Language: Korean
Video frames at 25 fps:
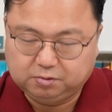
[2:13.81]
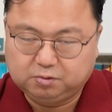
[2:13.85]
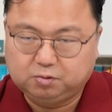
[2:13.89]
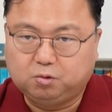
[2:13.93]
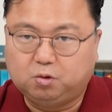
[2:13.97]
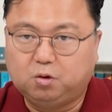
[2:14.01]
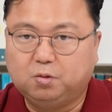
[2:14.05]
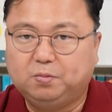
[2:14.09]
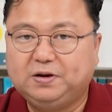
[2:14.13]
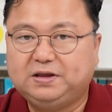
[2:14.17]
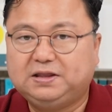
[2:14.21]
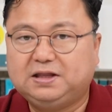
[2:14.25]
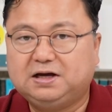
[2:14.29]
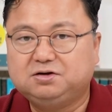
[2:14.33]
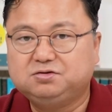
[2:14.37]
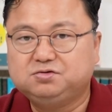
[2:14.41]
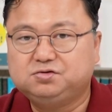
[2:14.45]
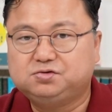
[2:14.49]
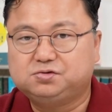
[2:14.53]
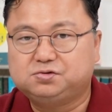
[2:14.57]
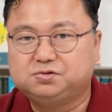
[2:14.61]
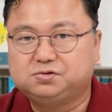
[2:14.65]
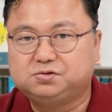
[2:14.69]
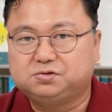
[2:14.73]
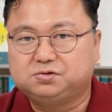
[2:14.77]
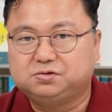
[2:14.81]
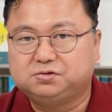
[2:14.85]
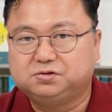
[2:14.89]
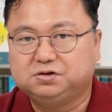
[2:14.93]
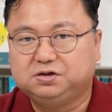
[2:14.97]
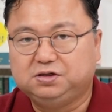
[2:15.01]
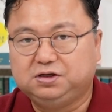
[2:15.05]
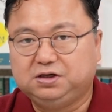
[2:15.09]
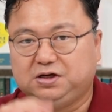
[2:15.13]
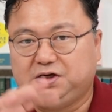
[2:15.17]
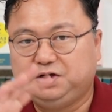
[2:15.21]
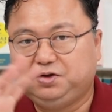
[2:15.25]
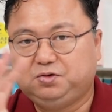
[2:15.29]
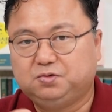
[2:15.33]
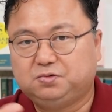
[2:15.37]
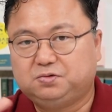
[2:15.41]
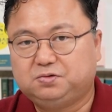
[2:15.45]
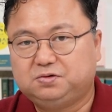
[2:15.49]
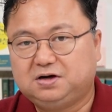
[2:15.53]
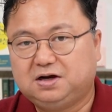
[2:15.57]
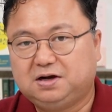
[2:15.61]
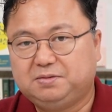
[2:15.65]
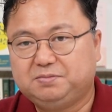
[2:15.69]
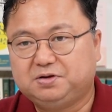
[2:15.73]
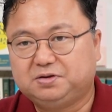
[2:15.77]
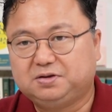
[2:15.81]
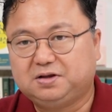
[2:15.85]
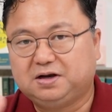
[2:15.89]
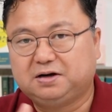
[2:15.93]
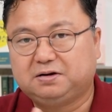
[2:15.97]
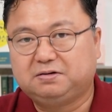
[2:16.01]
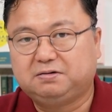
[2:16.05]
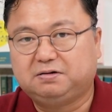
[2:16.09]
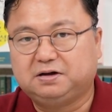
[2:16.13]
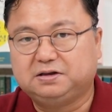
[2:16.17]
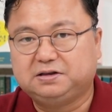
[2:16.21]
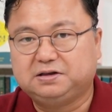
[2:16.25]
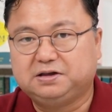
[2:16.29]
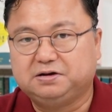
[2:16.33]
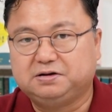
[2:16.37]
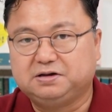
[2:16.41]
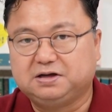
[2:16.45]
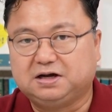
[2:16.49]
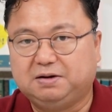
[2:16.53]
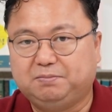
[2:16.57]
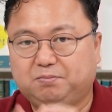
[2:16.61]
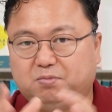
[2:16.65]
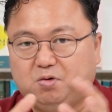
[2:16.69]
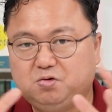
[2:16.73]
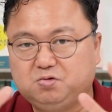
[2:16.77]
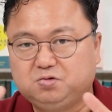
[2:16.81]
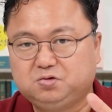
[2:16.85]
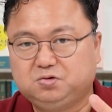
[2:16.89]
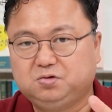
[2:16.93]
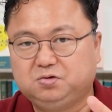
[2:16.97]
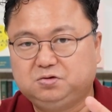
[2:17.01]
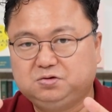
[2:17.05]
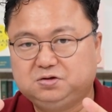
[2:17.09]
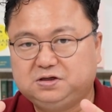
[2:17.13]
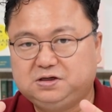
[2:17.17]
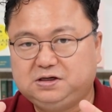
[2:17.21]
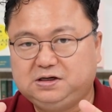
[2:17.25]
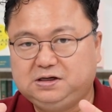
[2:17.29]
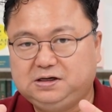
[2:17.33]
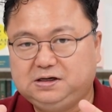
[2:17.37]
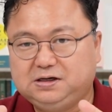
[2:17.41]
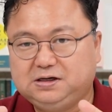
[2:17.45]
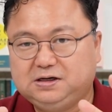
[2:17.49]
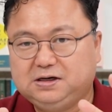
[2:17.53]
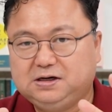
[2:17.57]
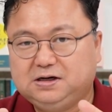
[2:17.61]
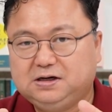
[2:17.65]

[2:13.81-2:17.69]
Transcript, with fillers: 고배당주로 이동을 하면 될 것 같아요. 그러니까 목돈을